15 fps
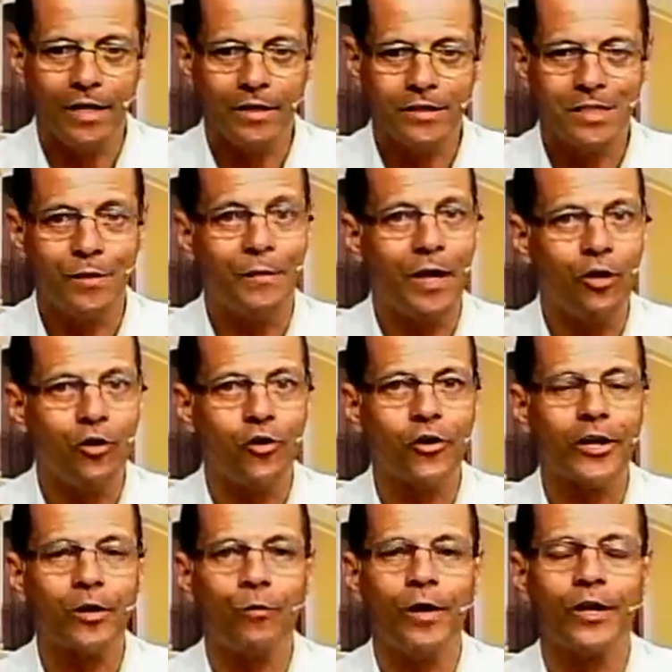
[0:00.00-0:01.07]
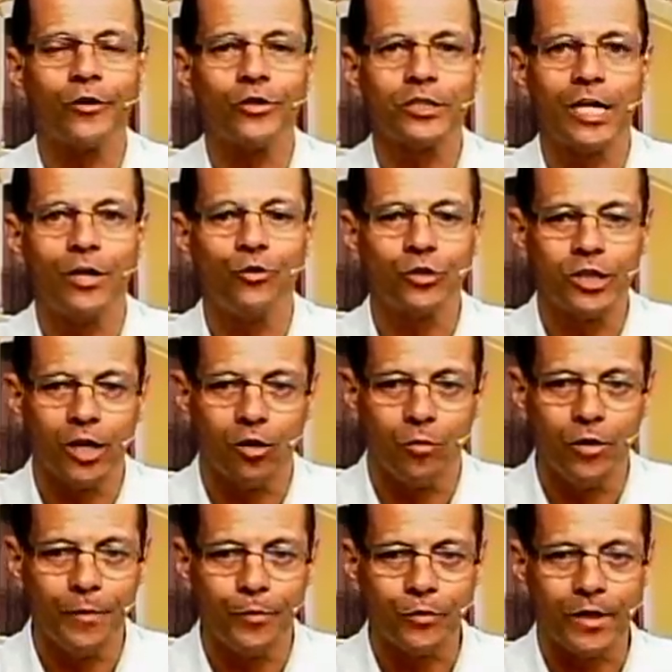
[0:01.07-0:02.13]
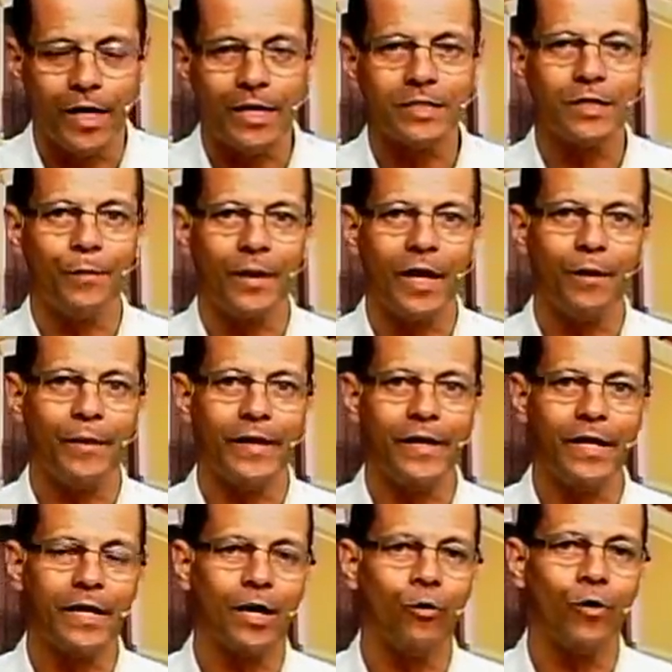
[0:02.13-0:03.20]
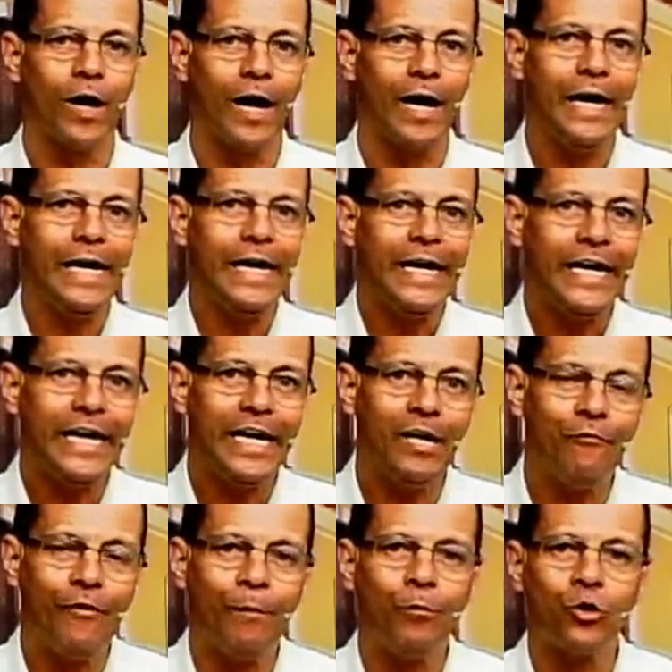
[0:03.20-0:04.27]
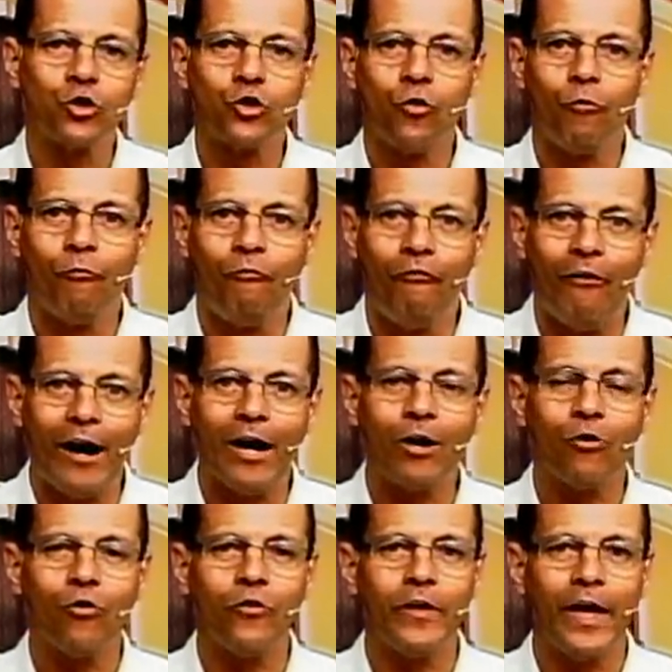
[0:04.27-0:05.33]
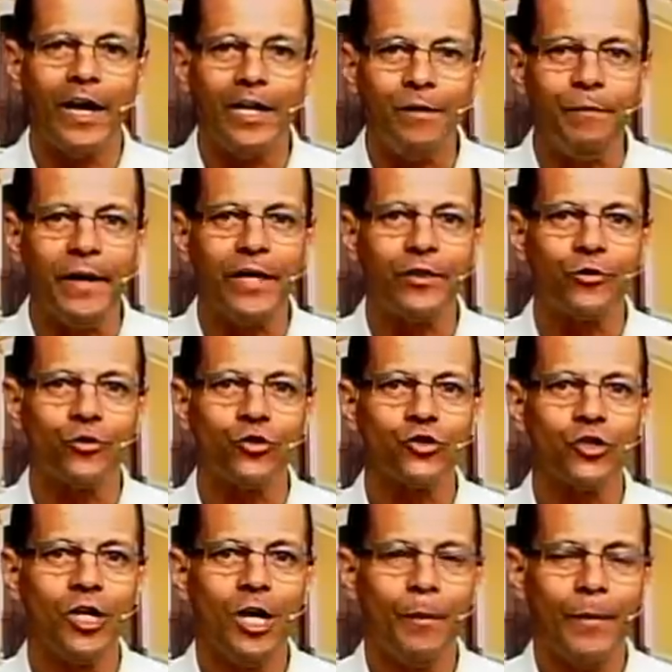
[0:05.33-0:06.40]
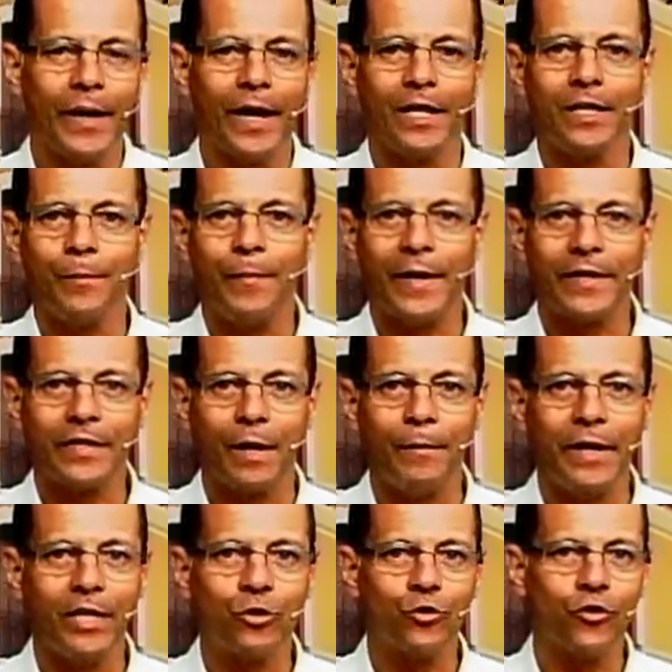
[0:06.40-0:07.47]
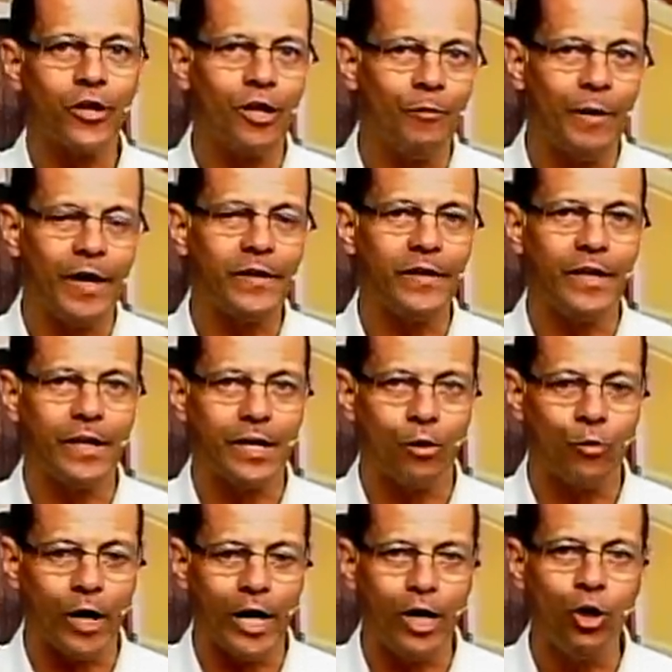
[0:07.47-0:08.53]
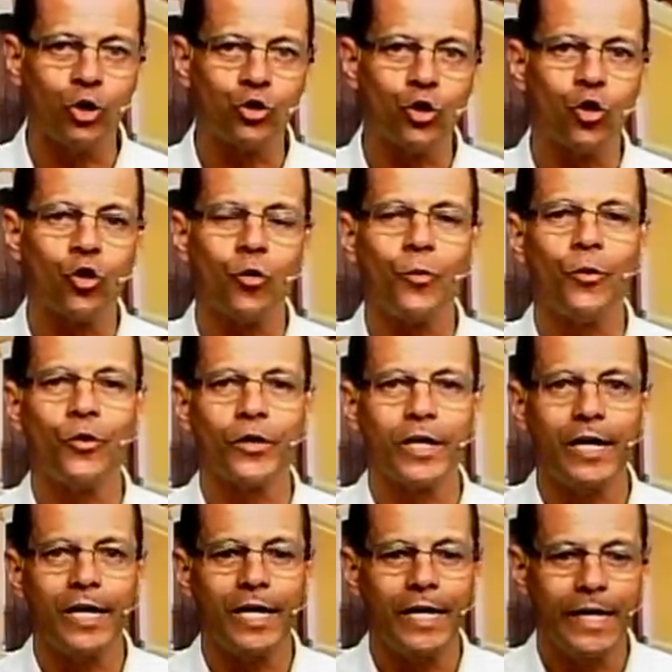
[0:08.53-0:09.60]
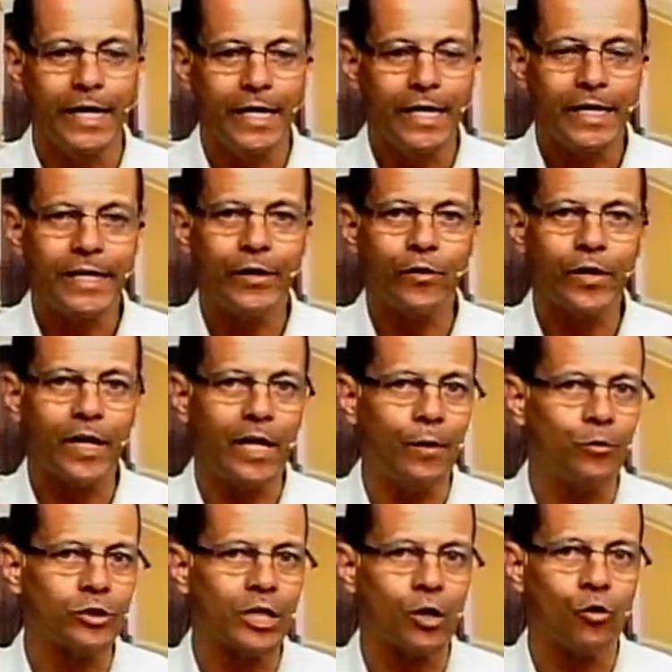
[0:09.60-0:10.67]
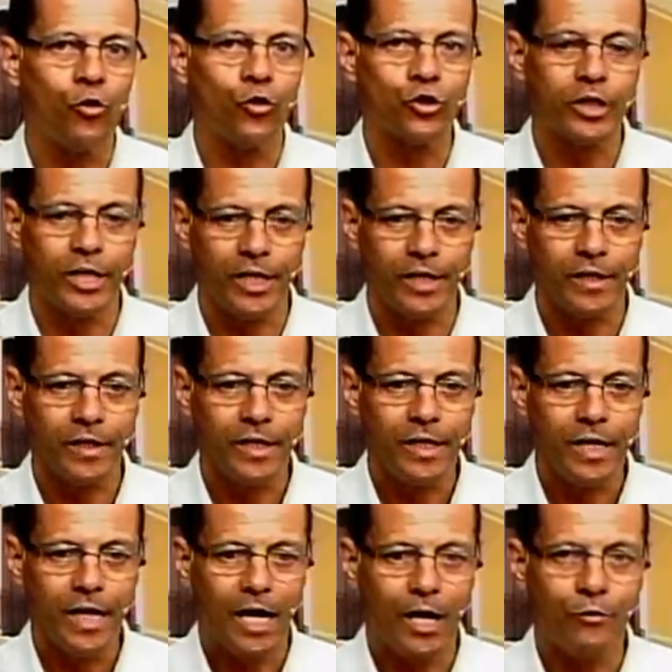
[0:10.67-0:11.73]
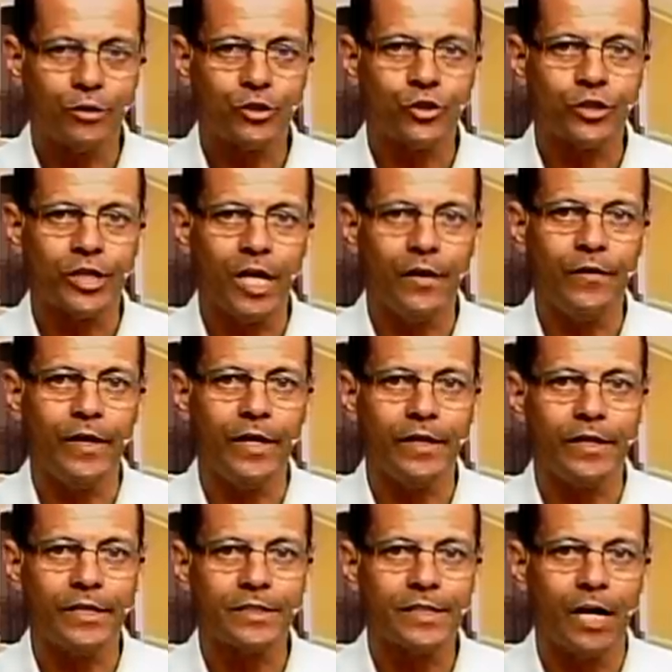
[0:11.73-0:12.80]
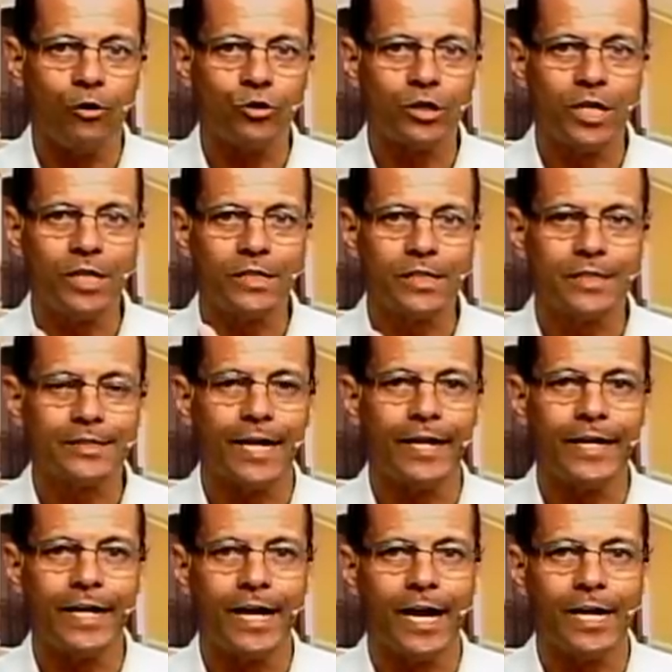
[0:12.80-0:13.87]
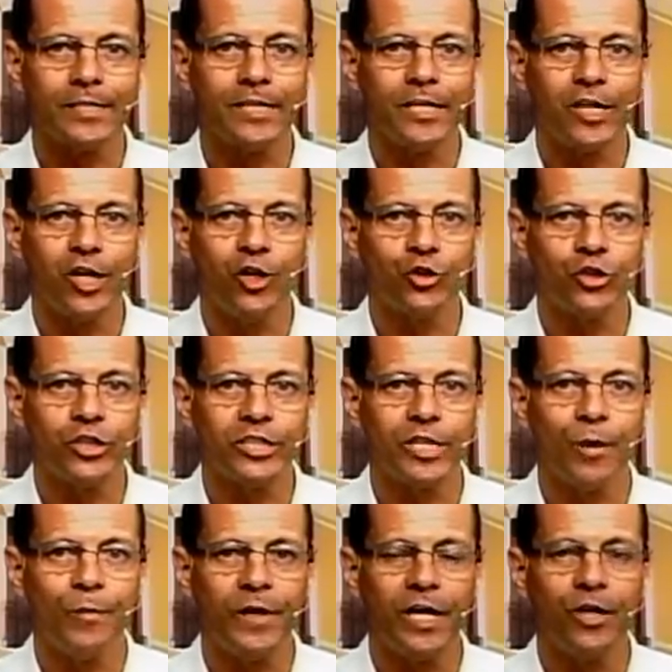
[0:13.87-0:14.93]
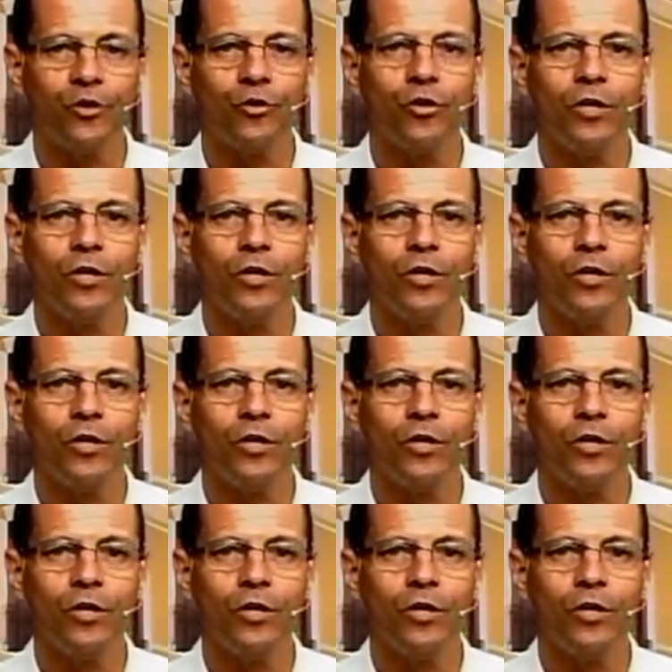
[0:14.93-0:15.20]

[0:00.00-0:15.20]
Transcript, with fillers: si mal no lo recuerdo, estando usted como diputada de la Asamblea del Valle del Cauca, el famoso Banco de Alimentos para el Departamento del Valle del Cauca. Y lo toco porque quiero que le demos a conocer a nuestros televidentes, a ustedes que están en casa y que nos están viendo,